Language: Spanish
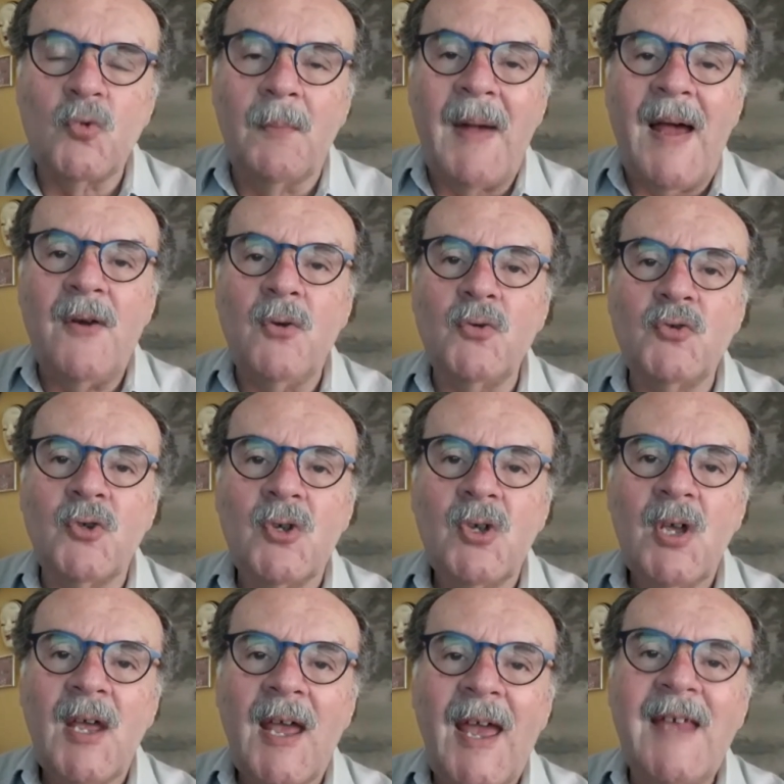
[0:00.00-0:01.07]
Humanos
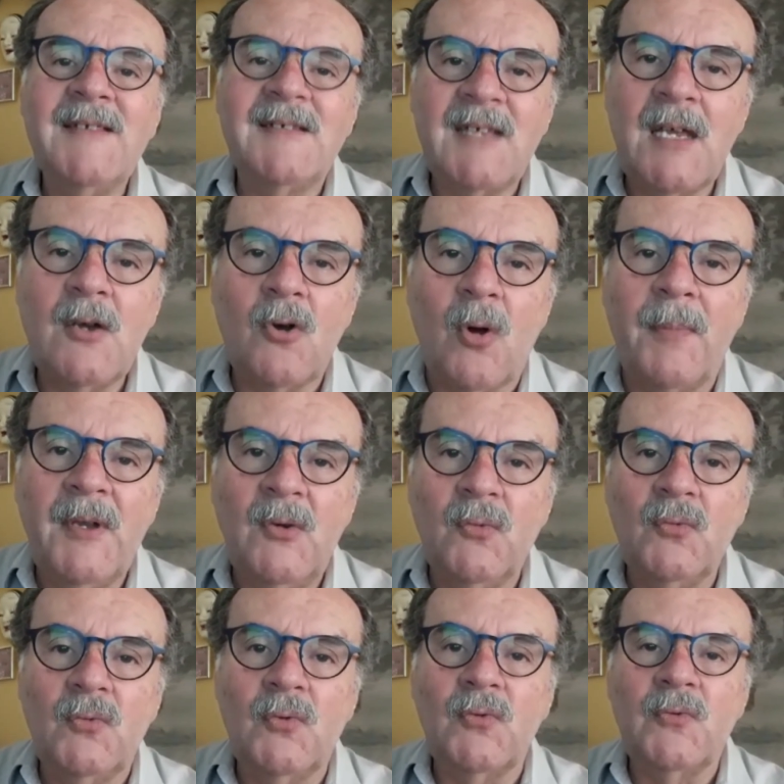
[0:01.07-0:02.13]
en 5
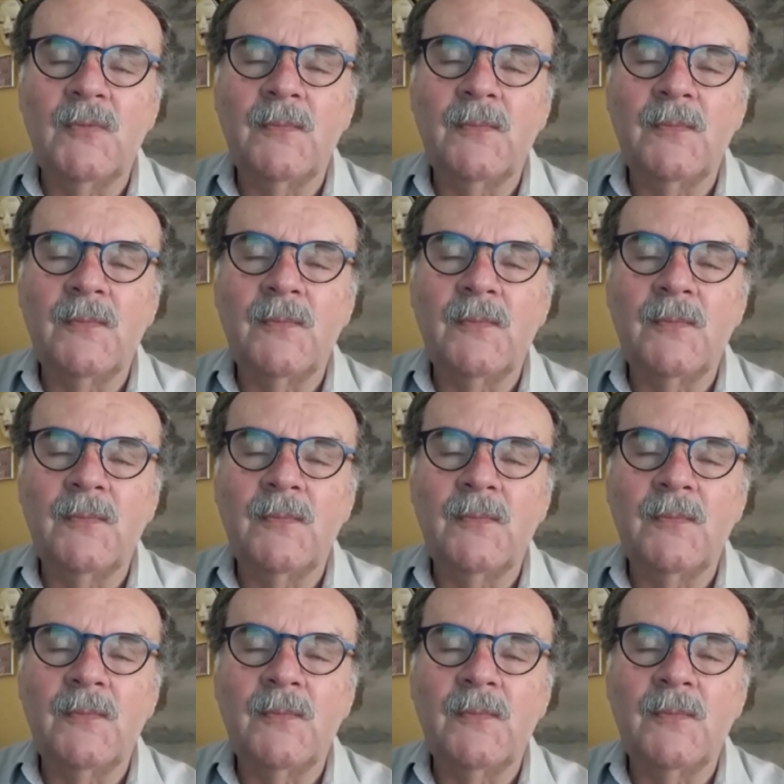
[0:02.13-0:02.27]
minutos.